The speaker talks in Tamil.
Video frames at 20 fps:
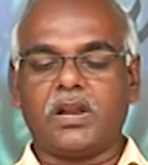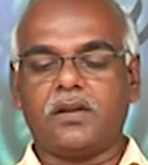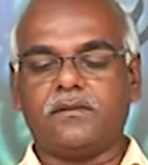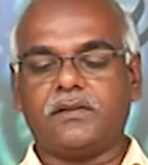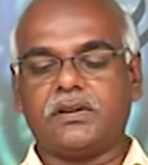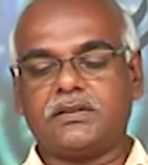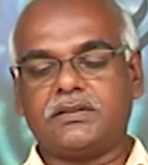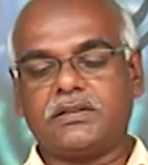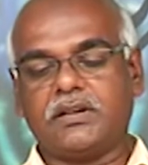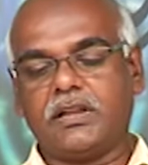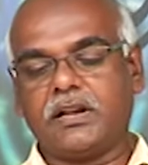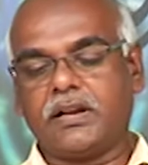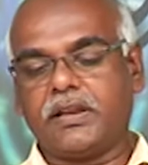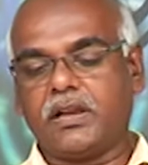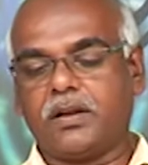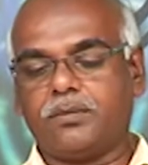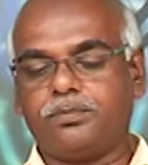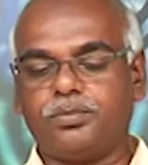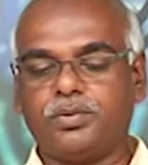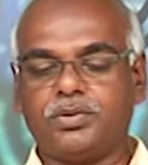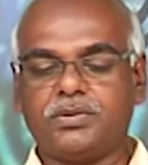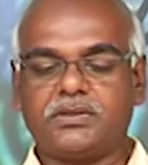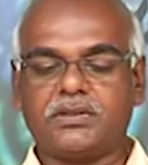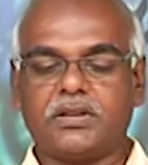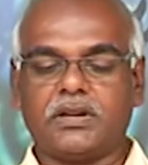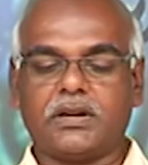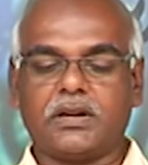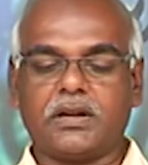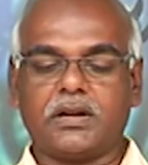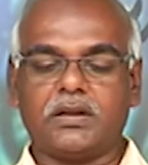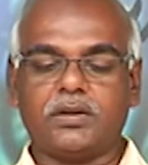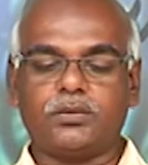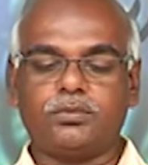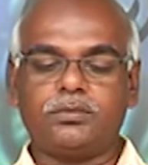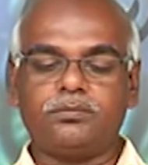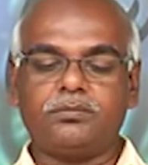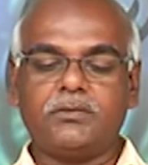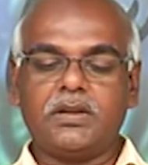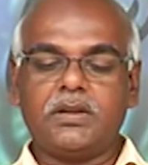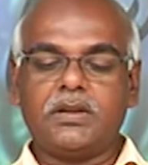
அவர் சிலரை அப்போஸ்தலராகவும்